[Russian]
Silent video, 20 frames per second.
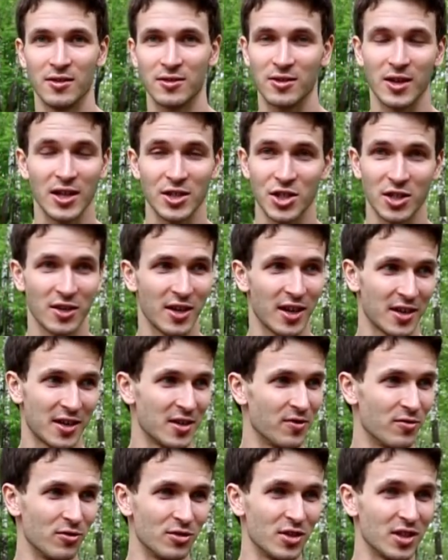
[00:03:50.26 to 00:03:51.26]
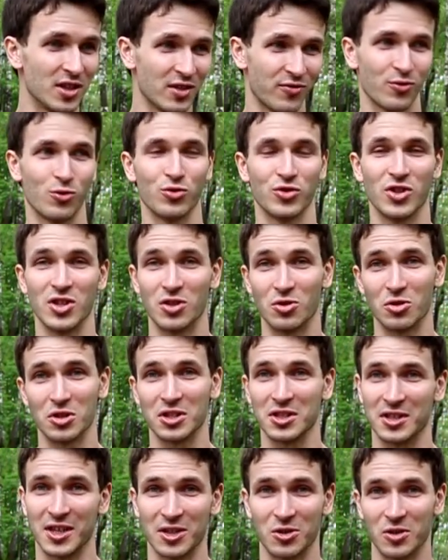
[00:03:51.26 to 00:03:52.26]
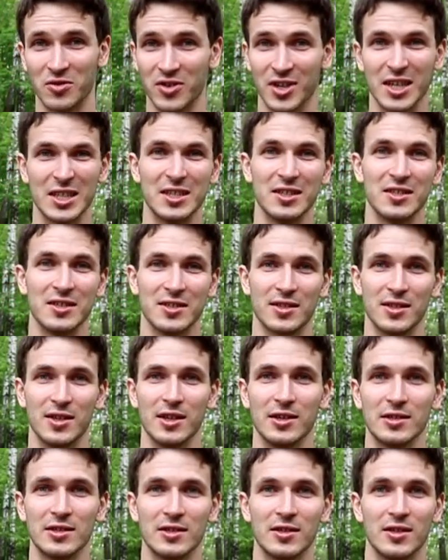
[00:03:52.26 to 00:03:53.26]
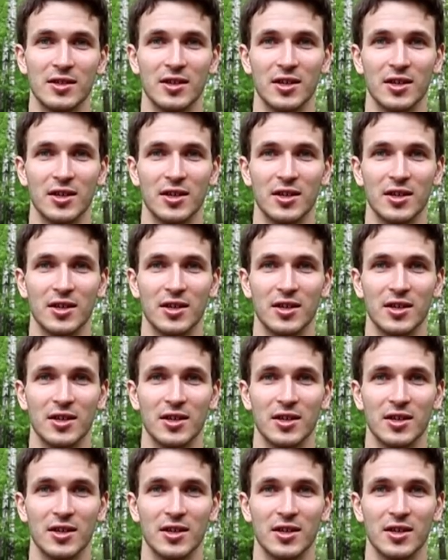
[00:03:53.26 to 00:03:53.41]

Так же, как и вот этот вкусный тортик, который вы хотите съесть,